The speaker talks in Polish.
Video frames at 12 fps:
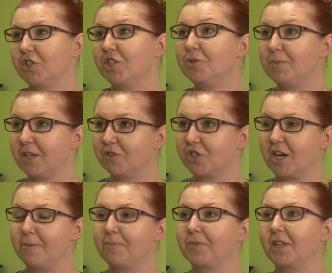Część
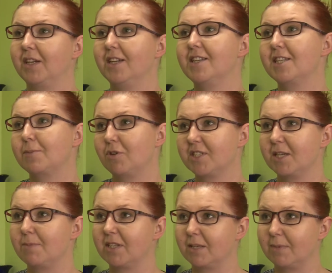pierwsza, język
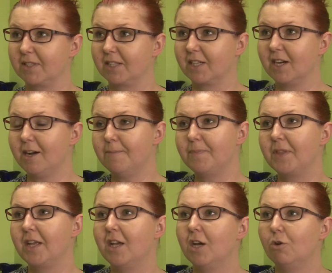polski, matematyka.
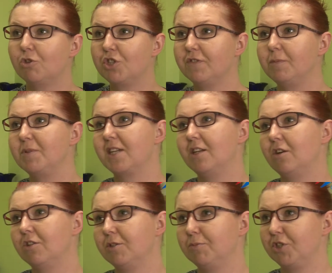Uczniowie pisali
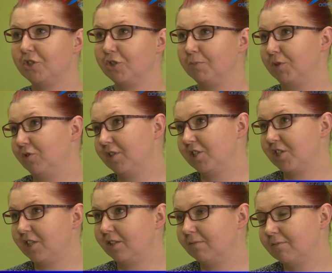80 minut.
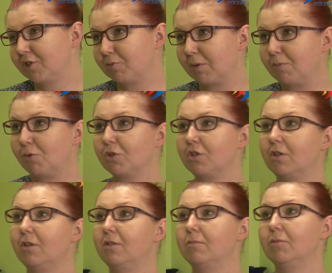Jeśli trzeba było
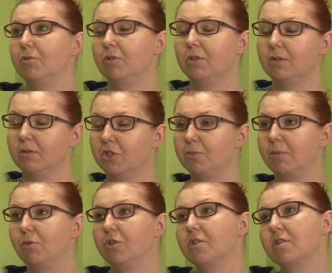to, trzeba
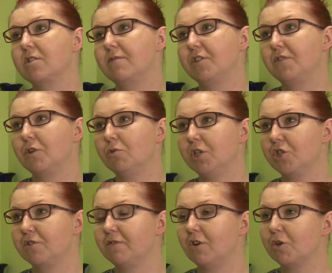było dostosować warunki
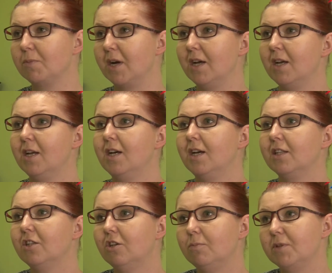czy formę,
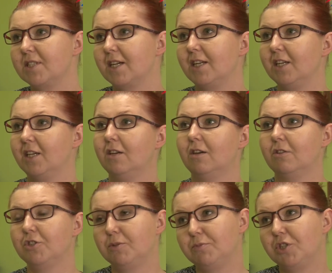to pisali
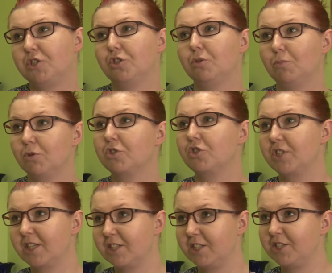80 plus
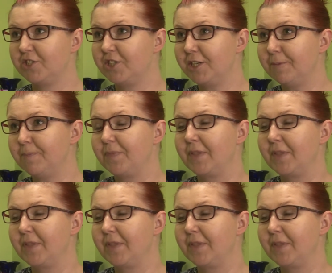40.